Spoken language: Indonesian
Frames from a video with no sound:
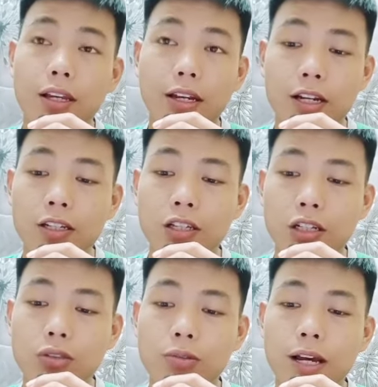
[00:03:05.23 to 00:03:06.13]
Dan ia
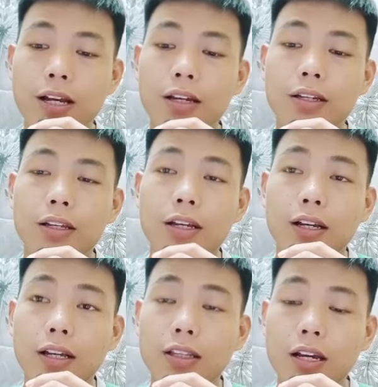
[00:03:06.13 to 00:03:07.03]
juga
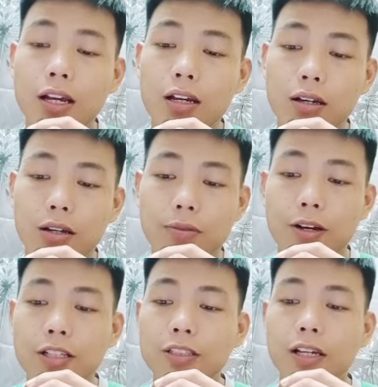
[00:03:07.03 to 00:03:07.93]
kata
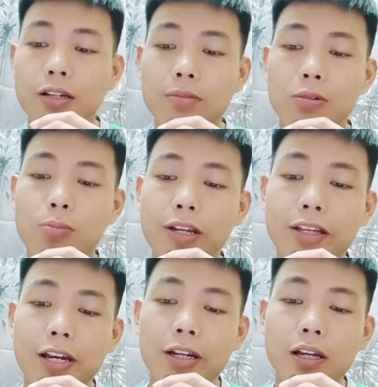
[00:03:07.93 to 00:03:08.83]
Hasan
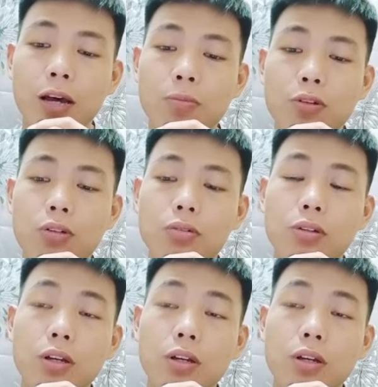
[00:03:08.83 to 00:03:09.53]
membelikan AMNO